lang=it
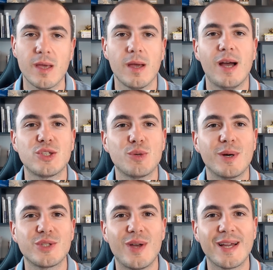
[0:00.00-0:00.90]
Adesso
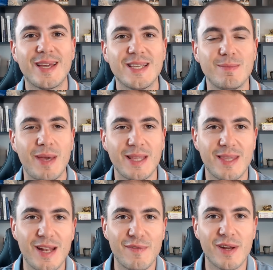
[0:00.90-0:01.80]
posso anche
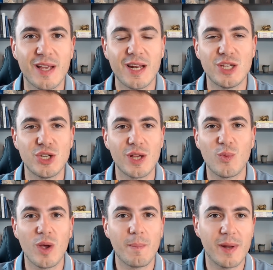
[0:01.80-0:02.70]
smettere, far crescere
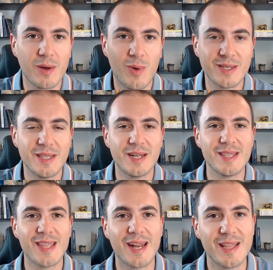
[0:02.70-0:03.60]
qui per quasi
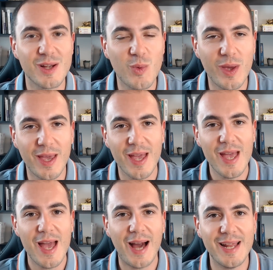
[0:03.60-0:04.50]
30 anni da qui
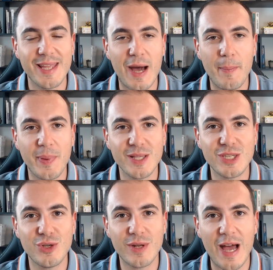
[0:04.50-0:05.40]
all'età
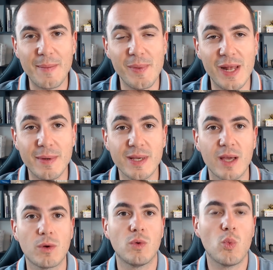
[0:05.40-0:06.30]
pensionabile,
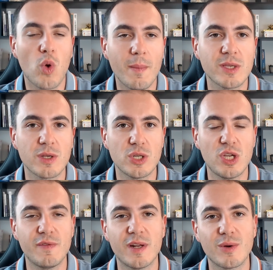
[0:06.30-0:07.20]
perché comunque messo una
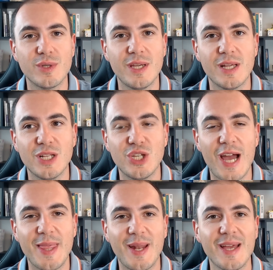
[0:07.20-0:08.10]
cifra così del
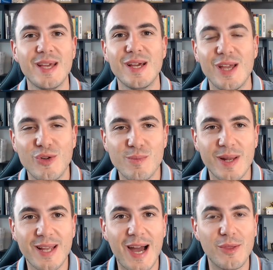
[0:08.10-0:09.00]
genere in un
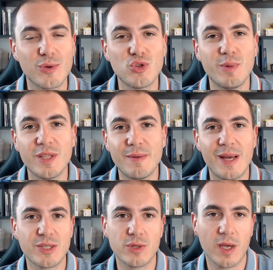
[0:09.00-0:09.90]
mercato super
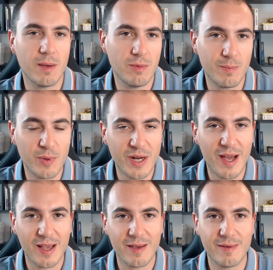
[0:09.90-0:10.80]
depresso che non
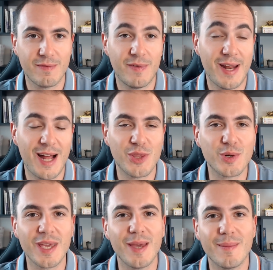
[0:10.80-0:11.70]
potrà fare
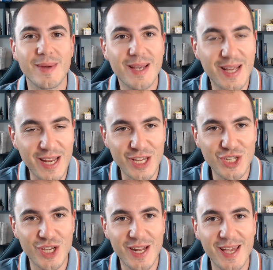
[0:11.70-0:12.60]
altro che
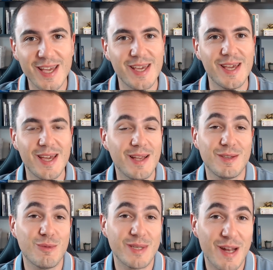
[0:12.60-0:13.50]
crescere,
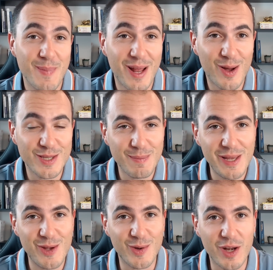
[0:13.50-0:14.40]
insomma sarebbe la cosa
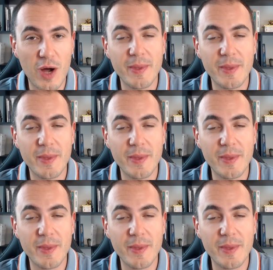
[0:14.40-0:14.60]
migliore, no?